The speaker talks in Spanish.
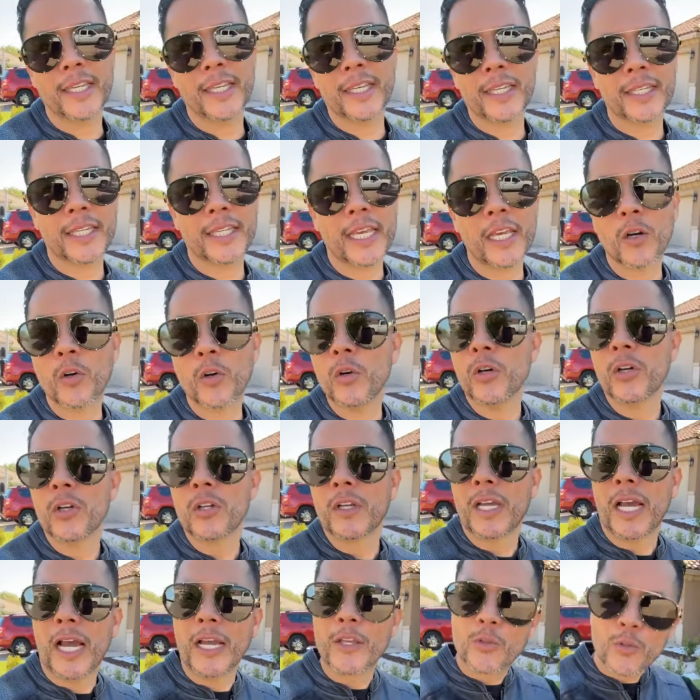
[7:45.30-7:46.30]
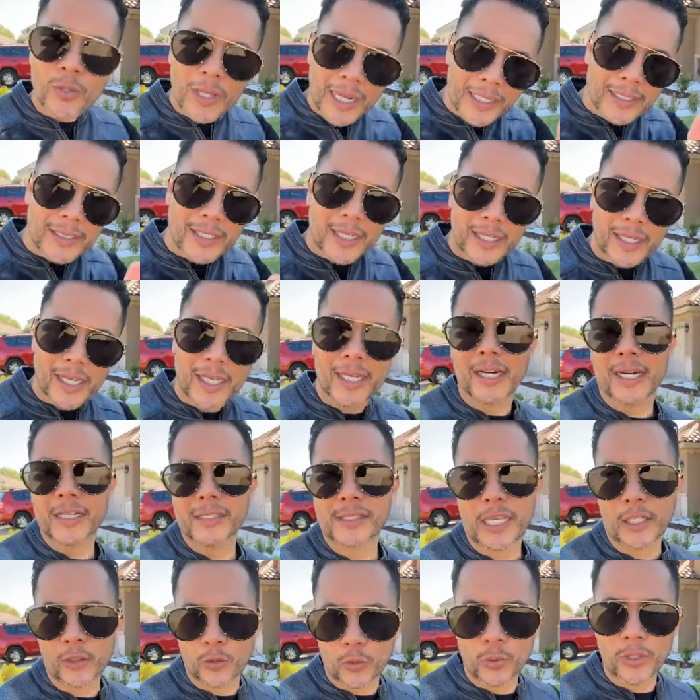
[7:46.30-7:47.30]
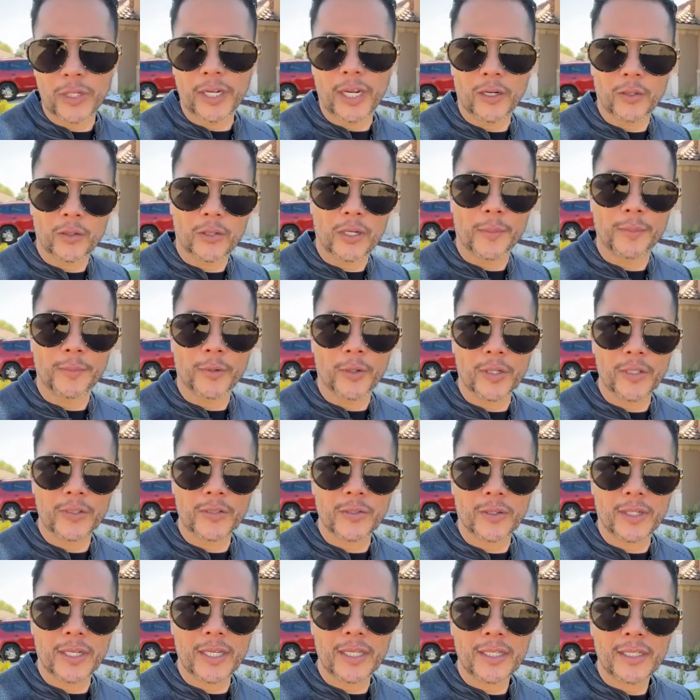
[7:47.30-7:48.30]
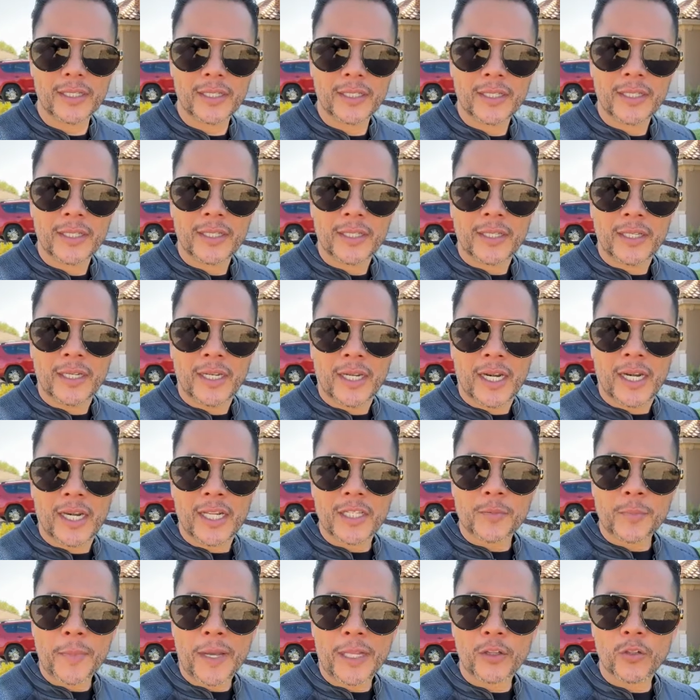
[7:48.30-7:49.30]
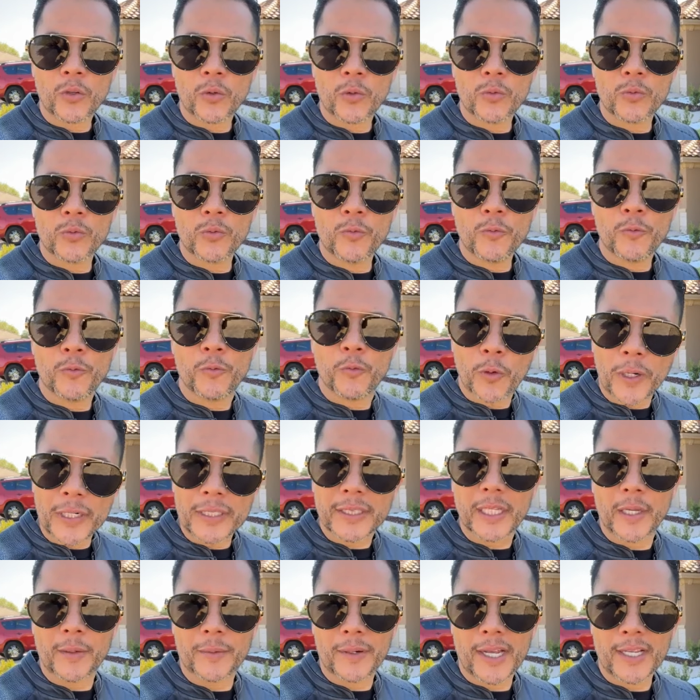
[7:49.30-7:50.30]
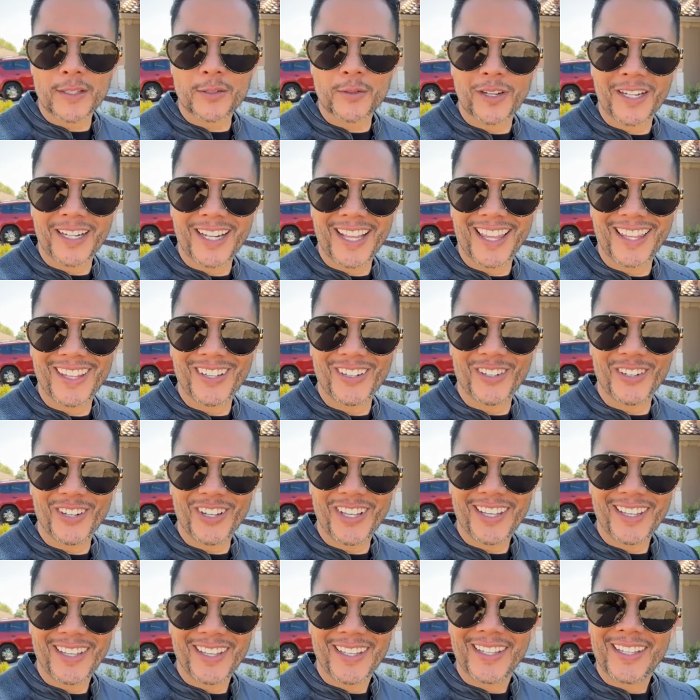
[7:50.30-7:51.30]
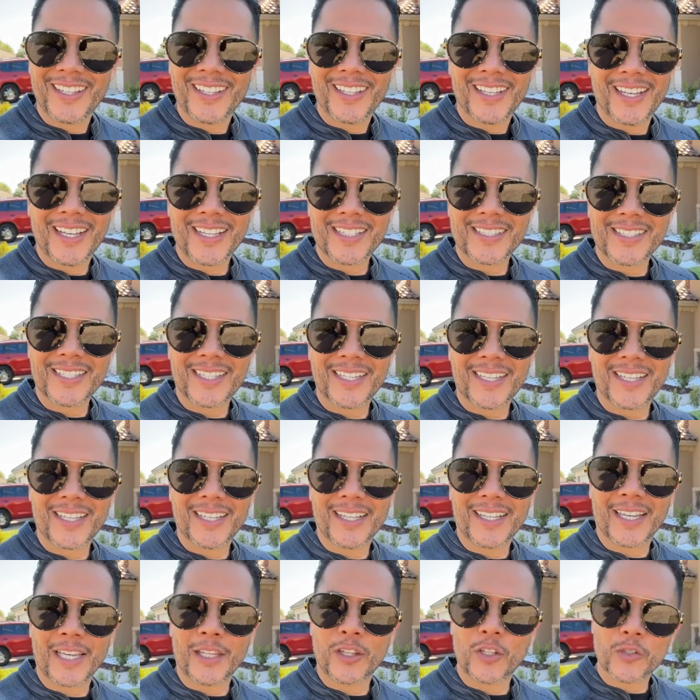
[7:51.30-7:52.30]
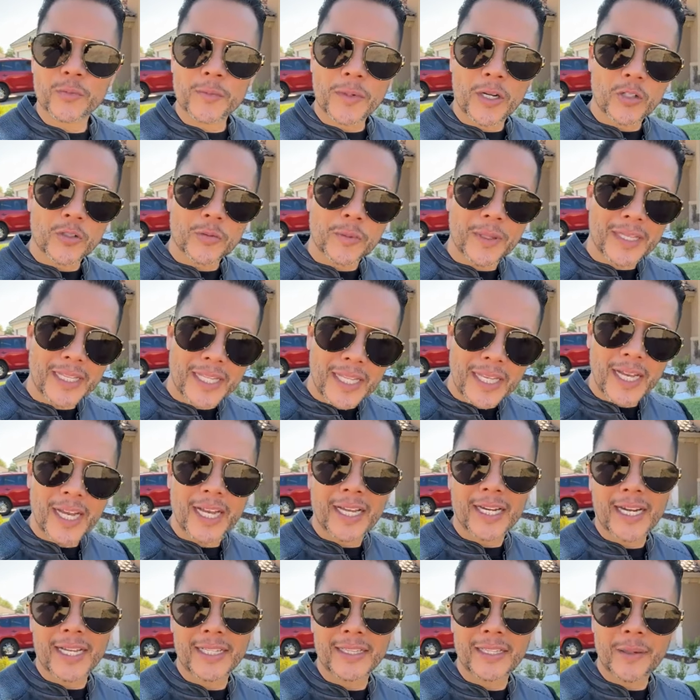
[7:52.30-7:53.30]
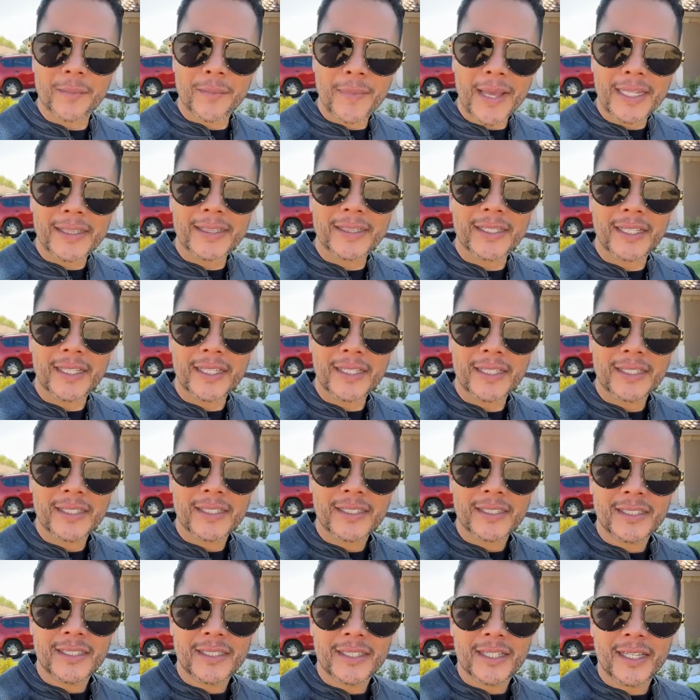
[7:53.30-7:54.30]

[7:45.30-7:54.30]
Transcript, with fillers: Y quiero ayudarte a que crezca tu dinero, campeones, ¿ok? Les mando un fuerte abrazo el día de hoy. Este, que Dios me los bendiga grandemente.